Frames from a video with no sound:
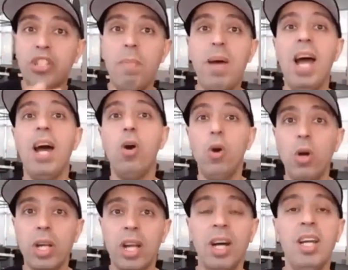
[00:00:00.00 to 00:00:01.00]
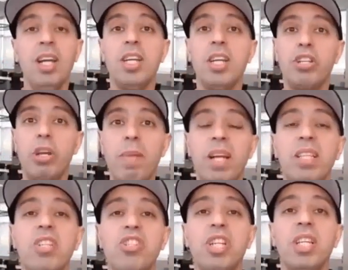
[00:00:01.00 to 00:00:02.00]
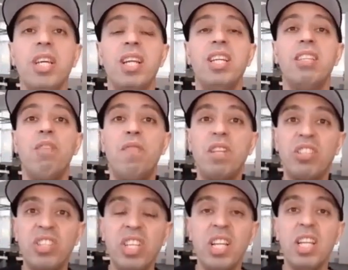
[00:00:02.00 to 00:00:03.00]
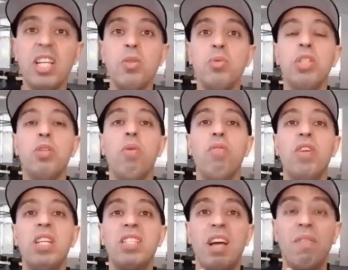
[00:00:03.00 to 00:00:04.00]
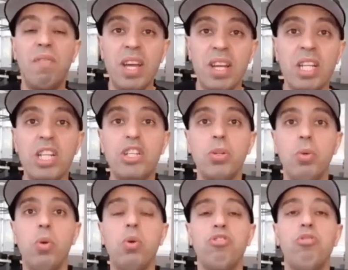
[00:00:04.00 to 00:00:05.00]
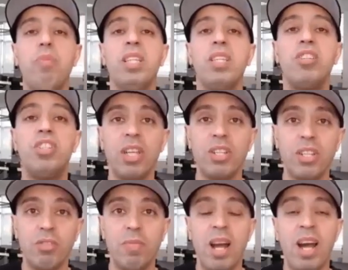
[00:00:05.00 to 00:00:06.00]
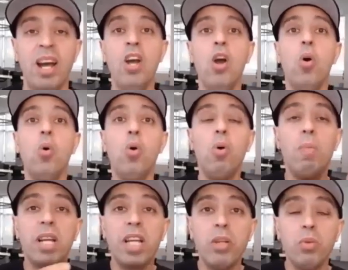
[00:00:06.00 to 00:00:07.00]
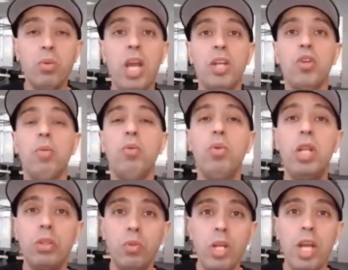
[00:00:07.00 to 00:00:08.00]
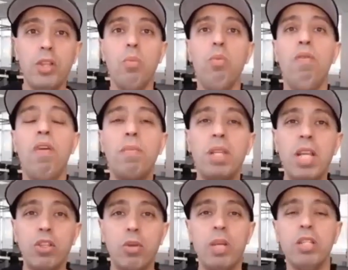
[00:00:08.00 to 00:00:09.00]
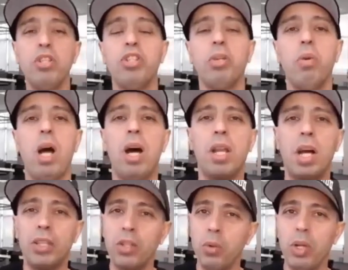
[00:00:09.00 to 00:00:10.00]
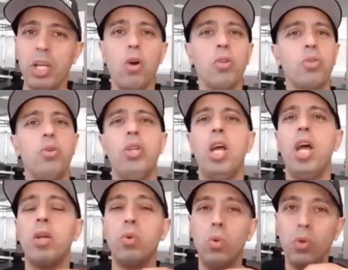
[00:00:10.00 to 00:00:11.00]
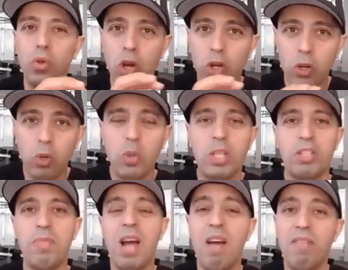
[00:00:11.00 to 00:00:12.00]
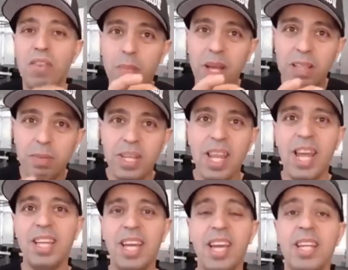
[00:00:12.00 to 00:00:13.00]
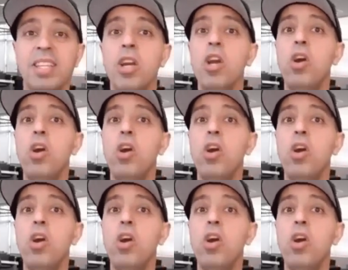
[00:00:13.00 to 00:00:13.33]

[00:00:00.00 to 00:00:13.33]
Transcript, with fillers: جماعه اخرى هي جماعه الجنرالات الفاسدين اللي كانوا يديروا في لي زافير اللي شوهوا سمعه الجيش يا جماعه وهما كانوا ولادهم ولاد ولادهم وفاميلاتهم هذه يشريوا الاراضي ولي كونتونير وياكلوا جماعه في البلاد من الناحيه هذه